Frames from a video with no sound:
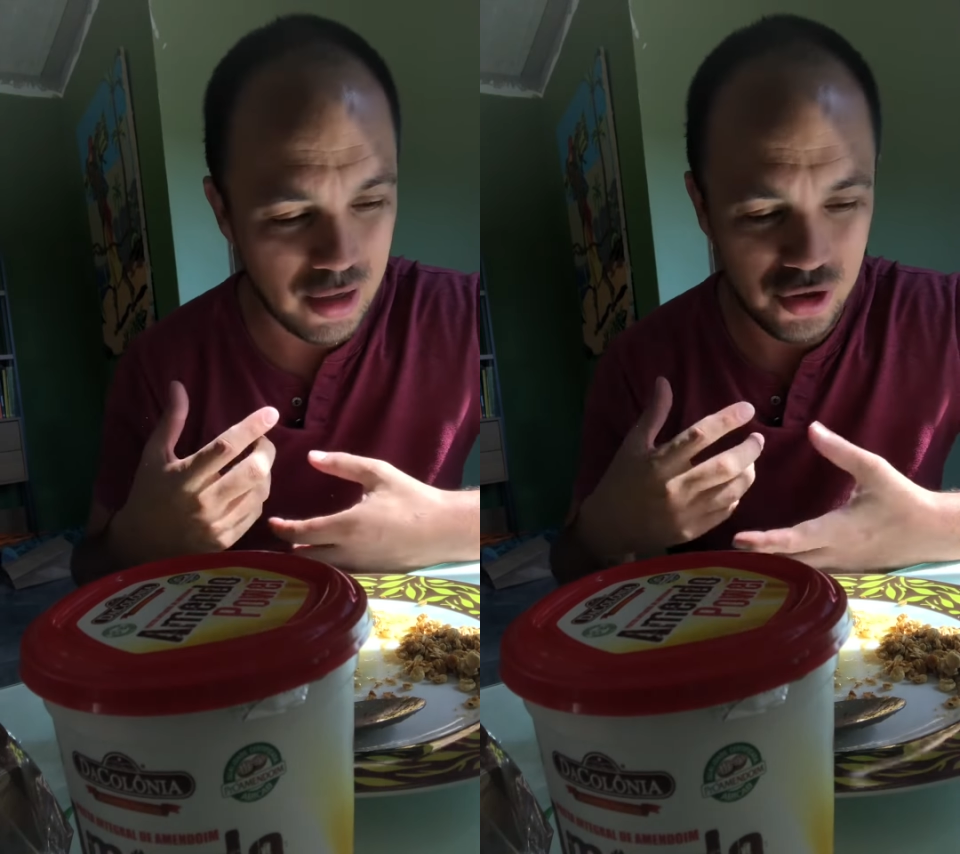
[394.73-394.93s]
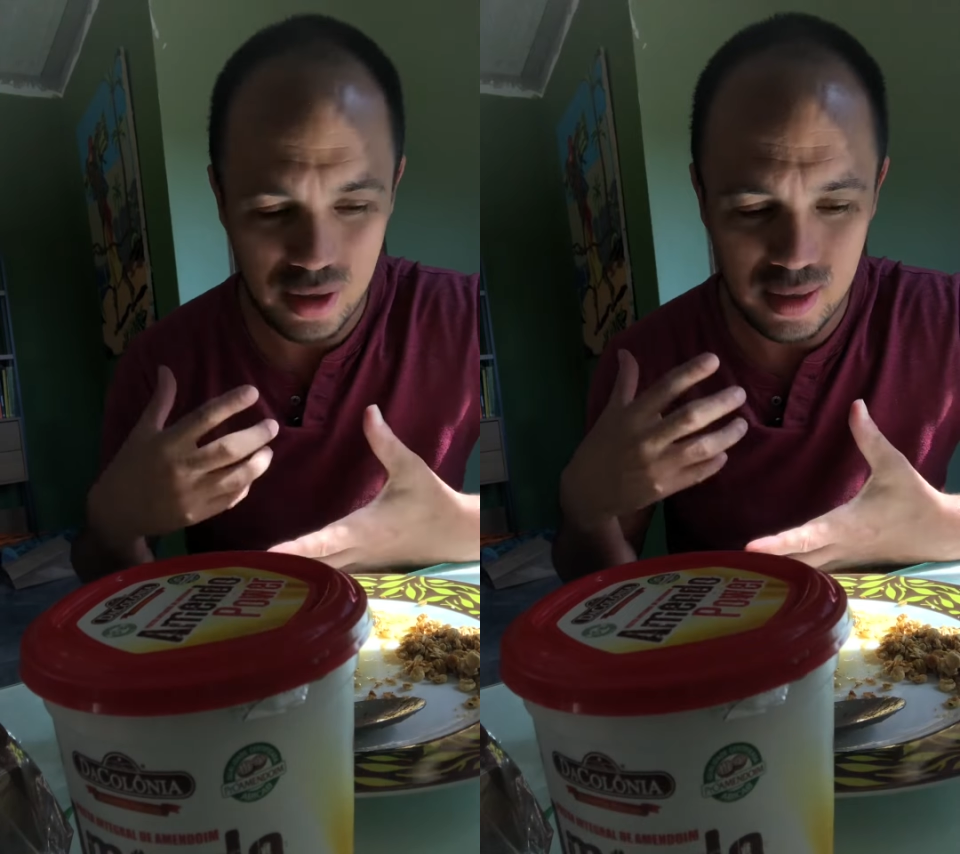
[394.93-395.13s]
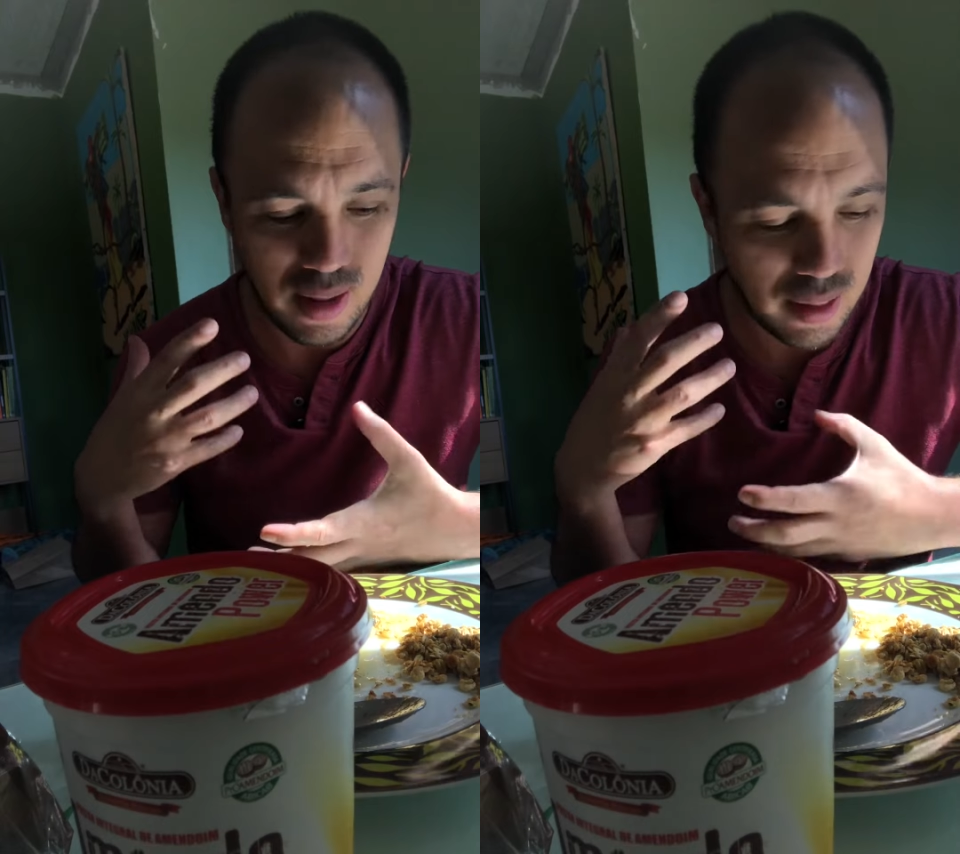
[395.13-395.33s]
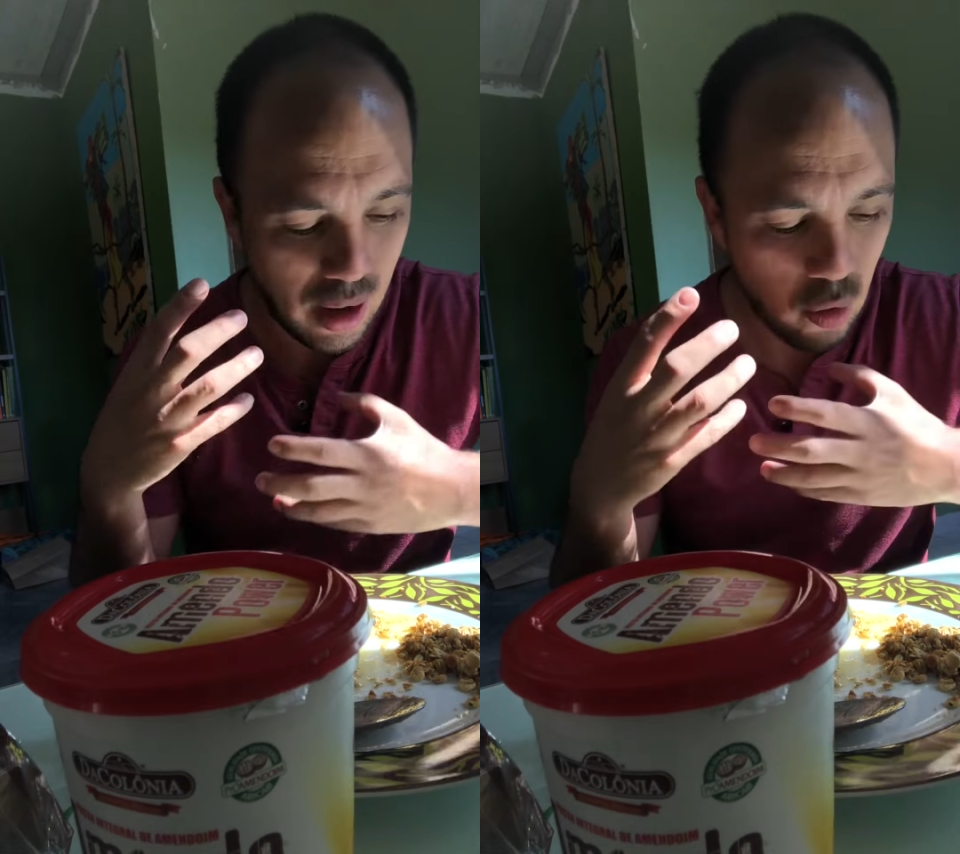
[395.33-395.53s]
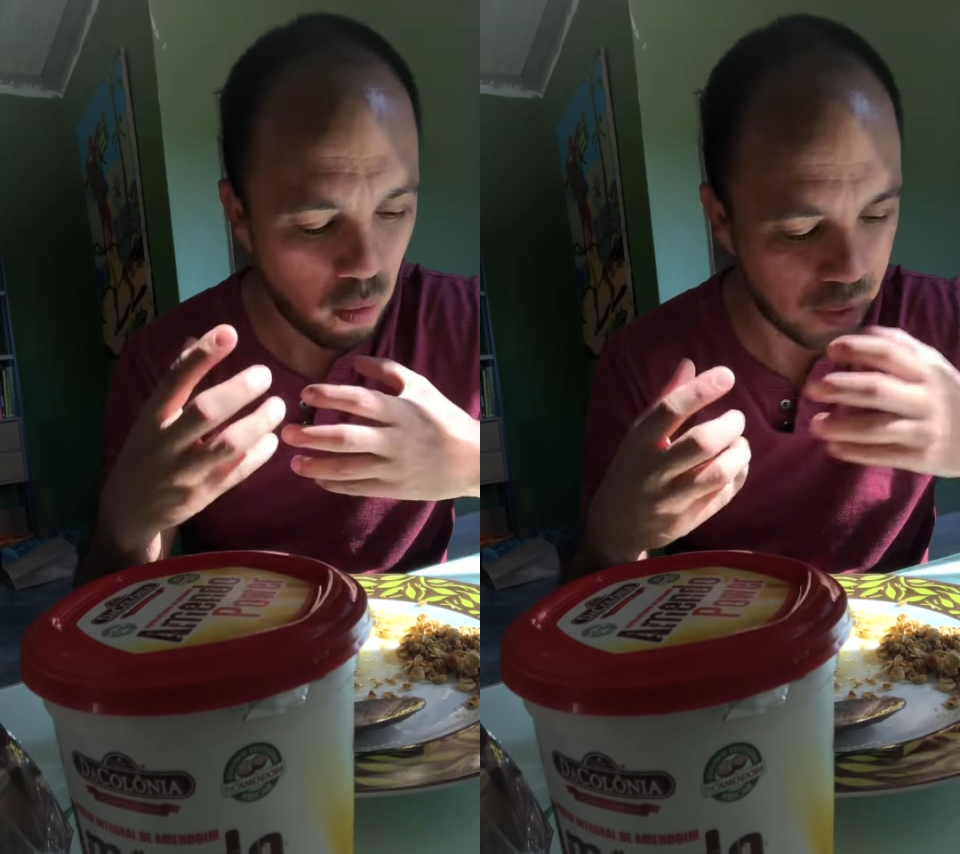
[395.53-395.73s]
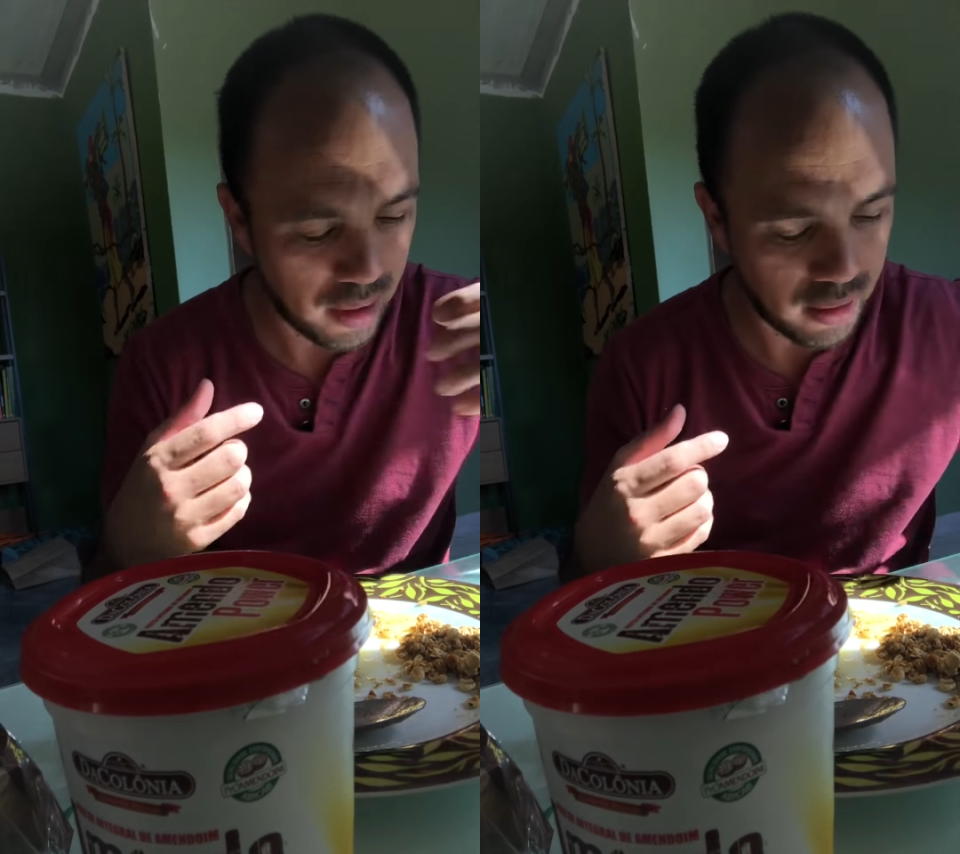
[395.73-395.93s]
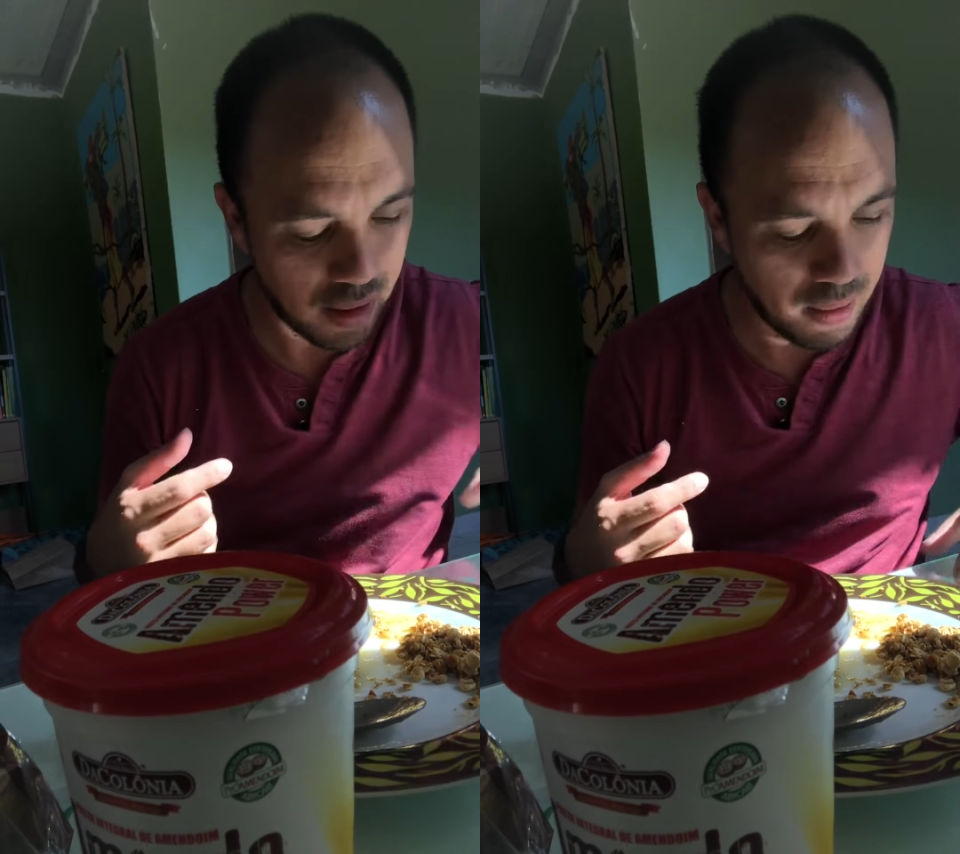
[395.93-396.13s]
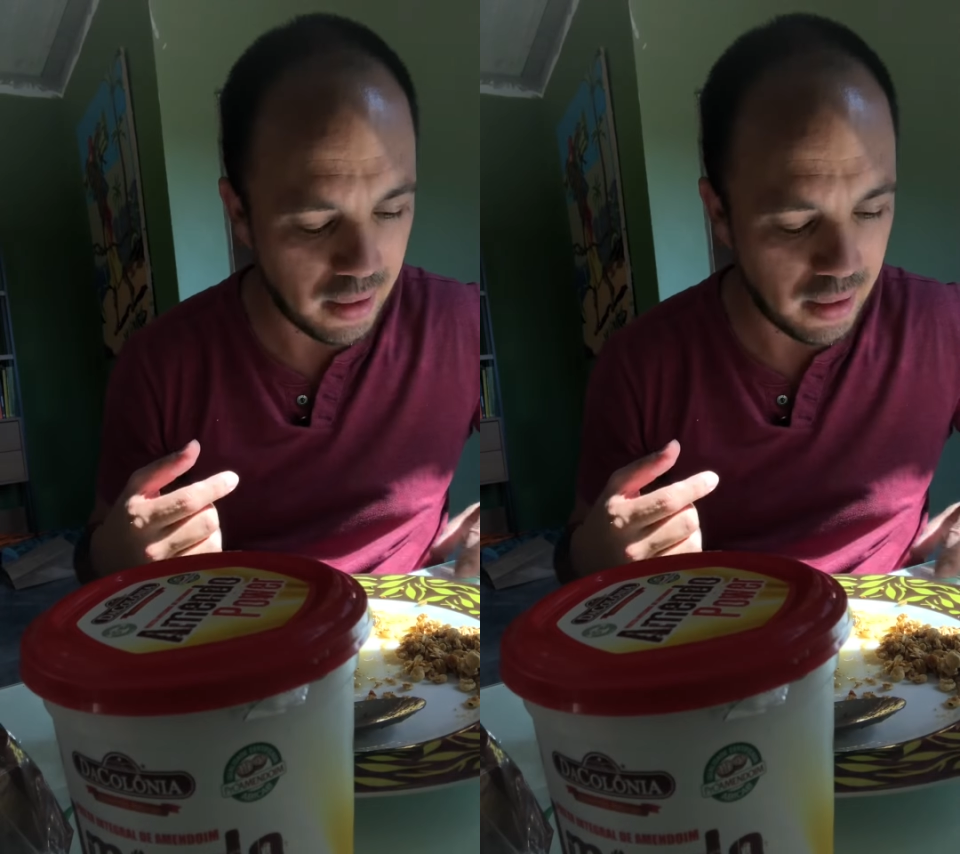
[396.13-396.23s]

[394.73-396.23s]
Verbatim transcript: a gente tem que tentar compreender,